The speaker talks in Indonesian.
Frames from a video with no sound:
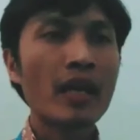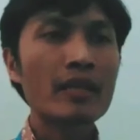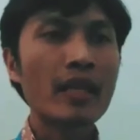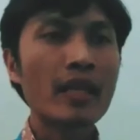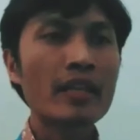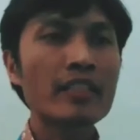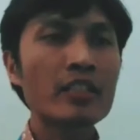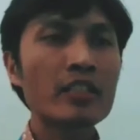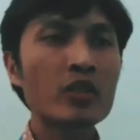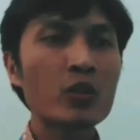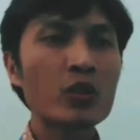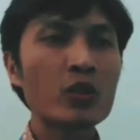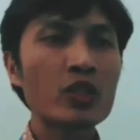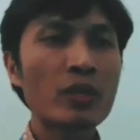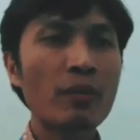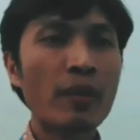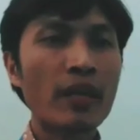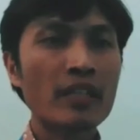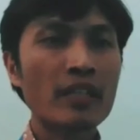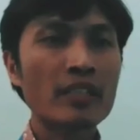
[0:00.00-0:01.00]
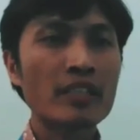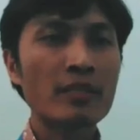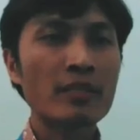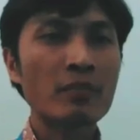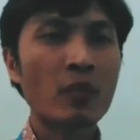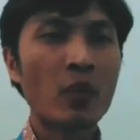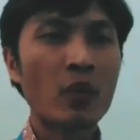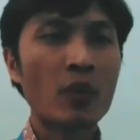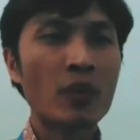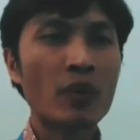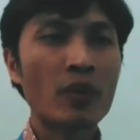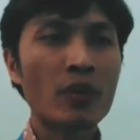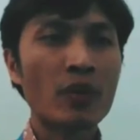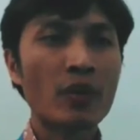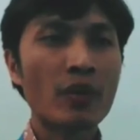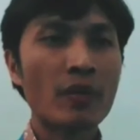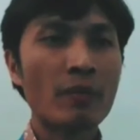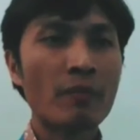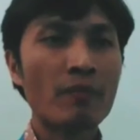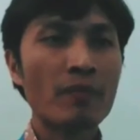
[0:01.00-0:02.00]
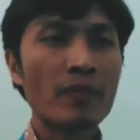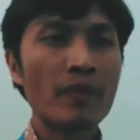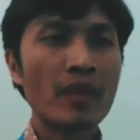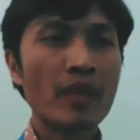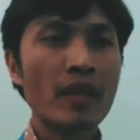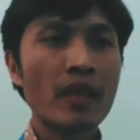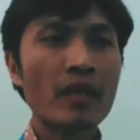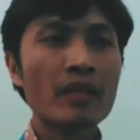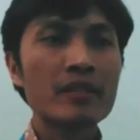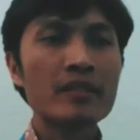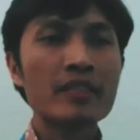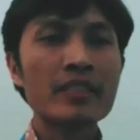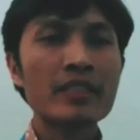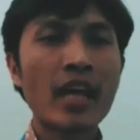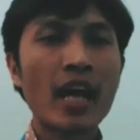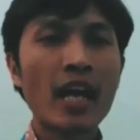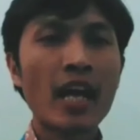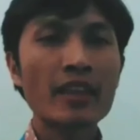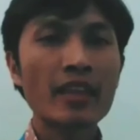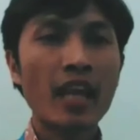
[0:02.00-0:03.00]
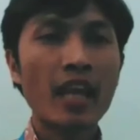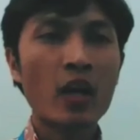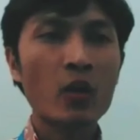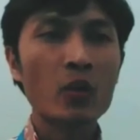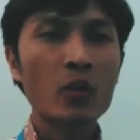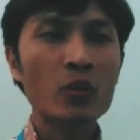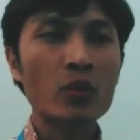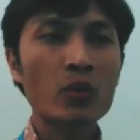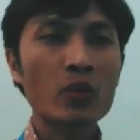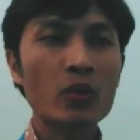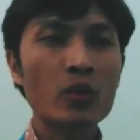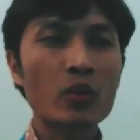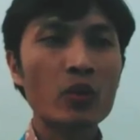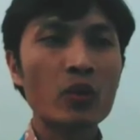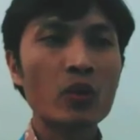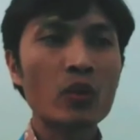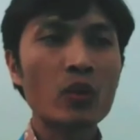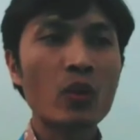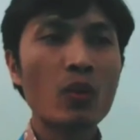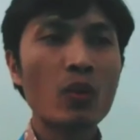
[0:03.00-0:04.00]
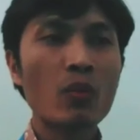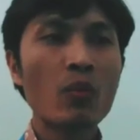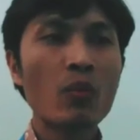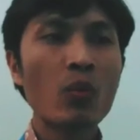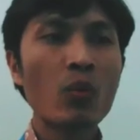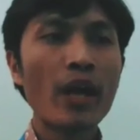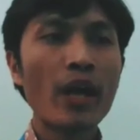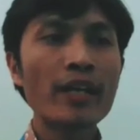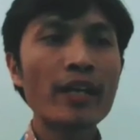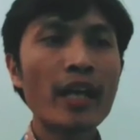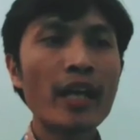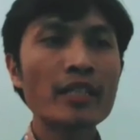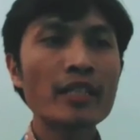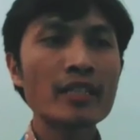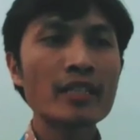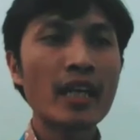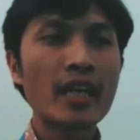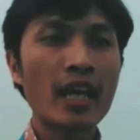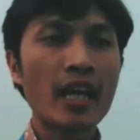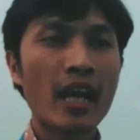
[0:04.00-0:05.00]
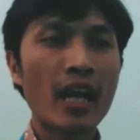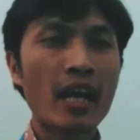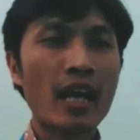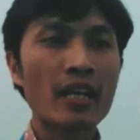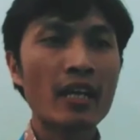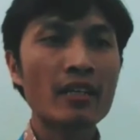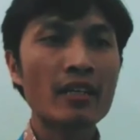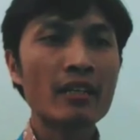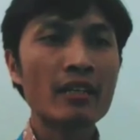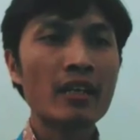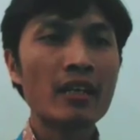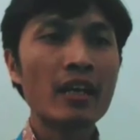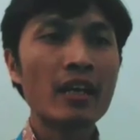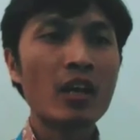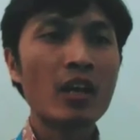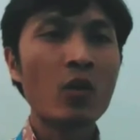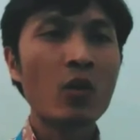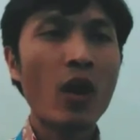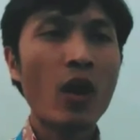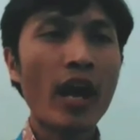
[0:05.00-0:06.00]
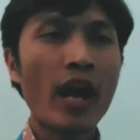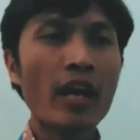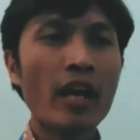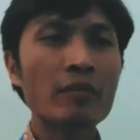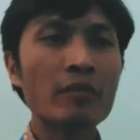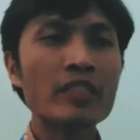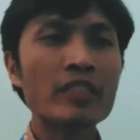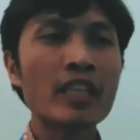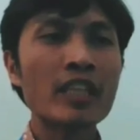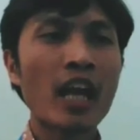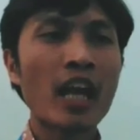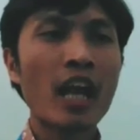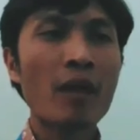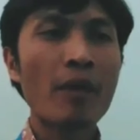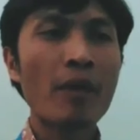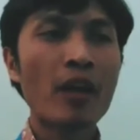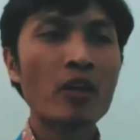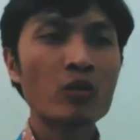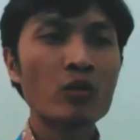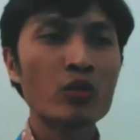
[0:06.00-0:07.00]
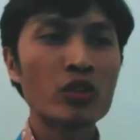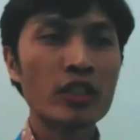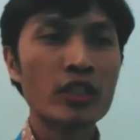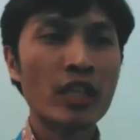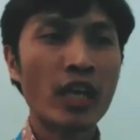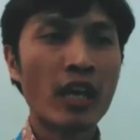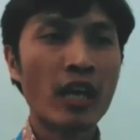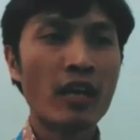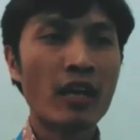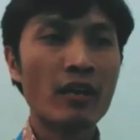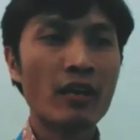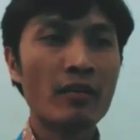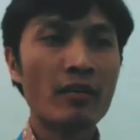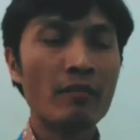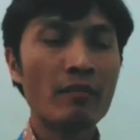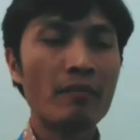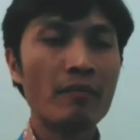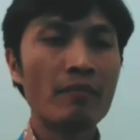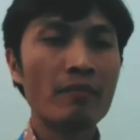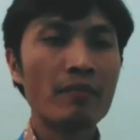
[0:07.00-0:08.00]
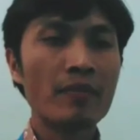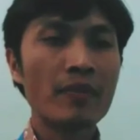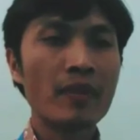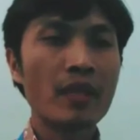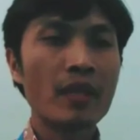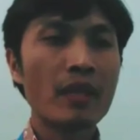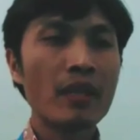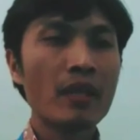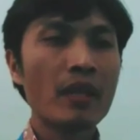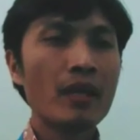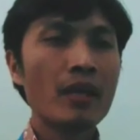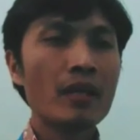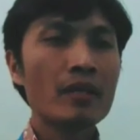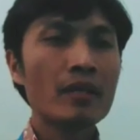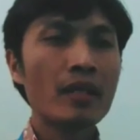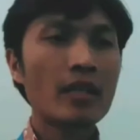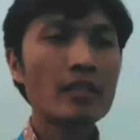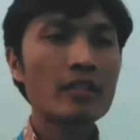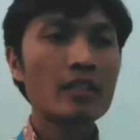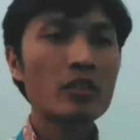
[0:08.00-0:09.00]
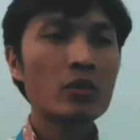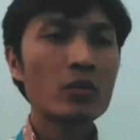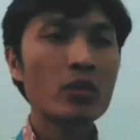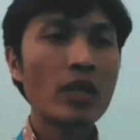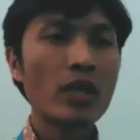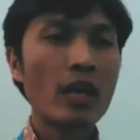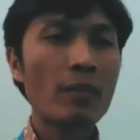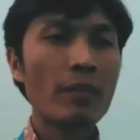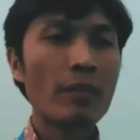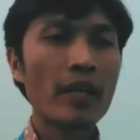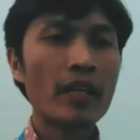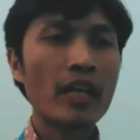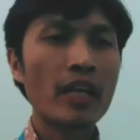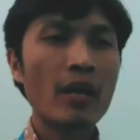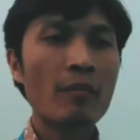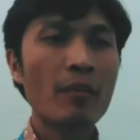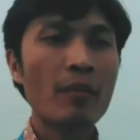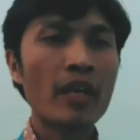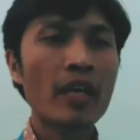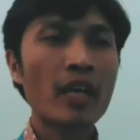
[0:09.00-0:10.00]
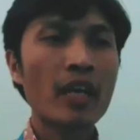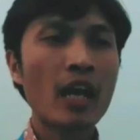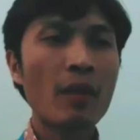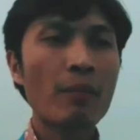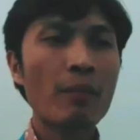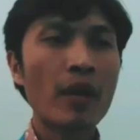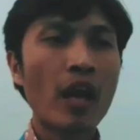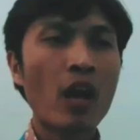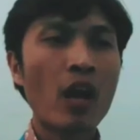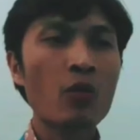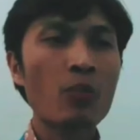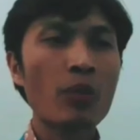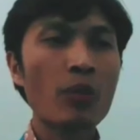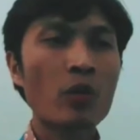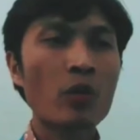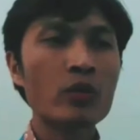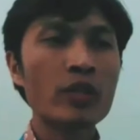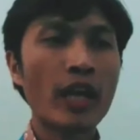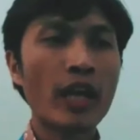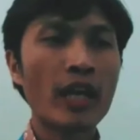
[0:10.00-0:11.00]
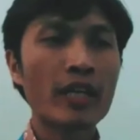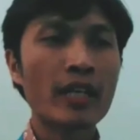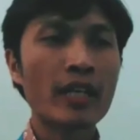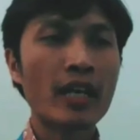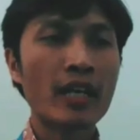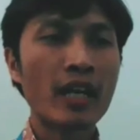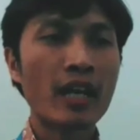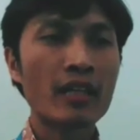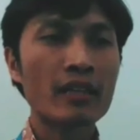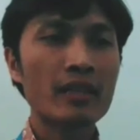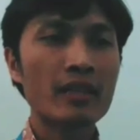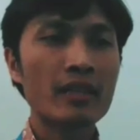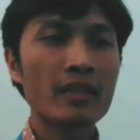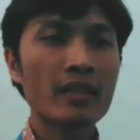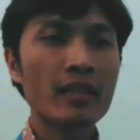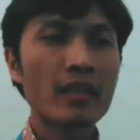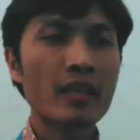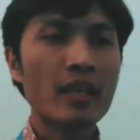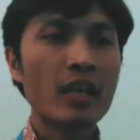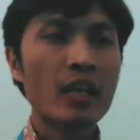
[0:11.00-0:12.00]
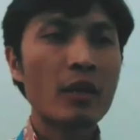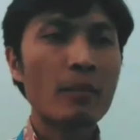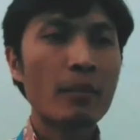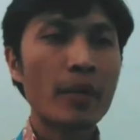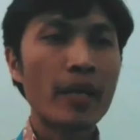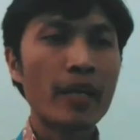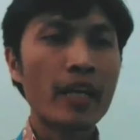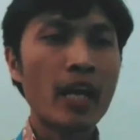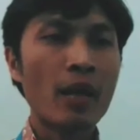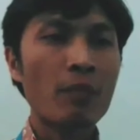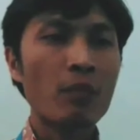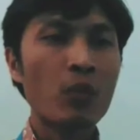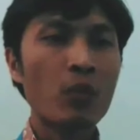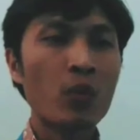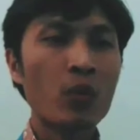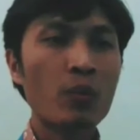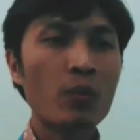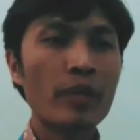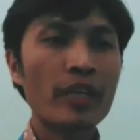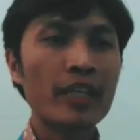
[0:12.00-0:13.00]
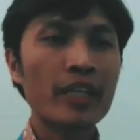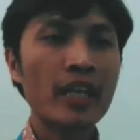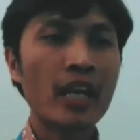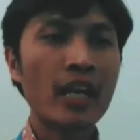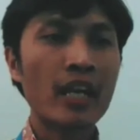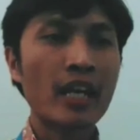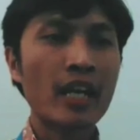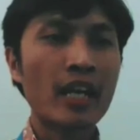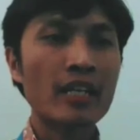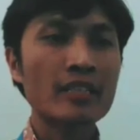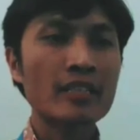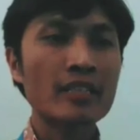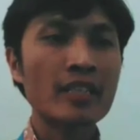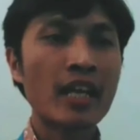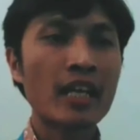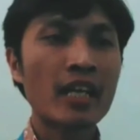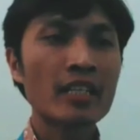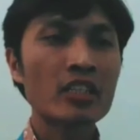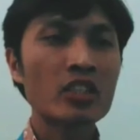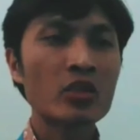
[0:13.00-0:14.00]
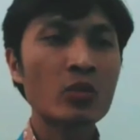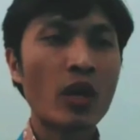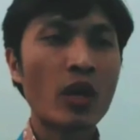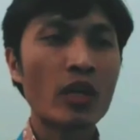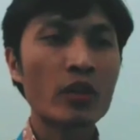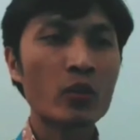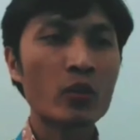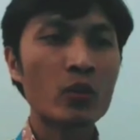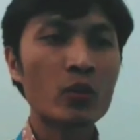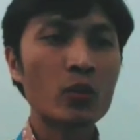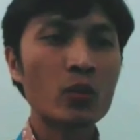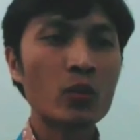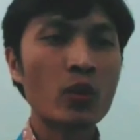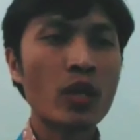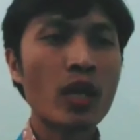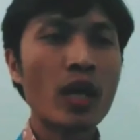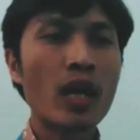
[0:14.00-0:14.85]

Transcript: Kata Yesus kepada Simon, "Jangan takut. Mulai dari sekarang, kau akan menjala manusia." Dan sesudah mereka menghilang perahu-perahunya ke darat, mereka pun meninggalkan segala sesuatu,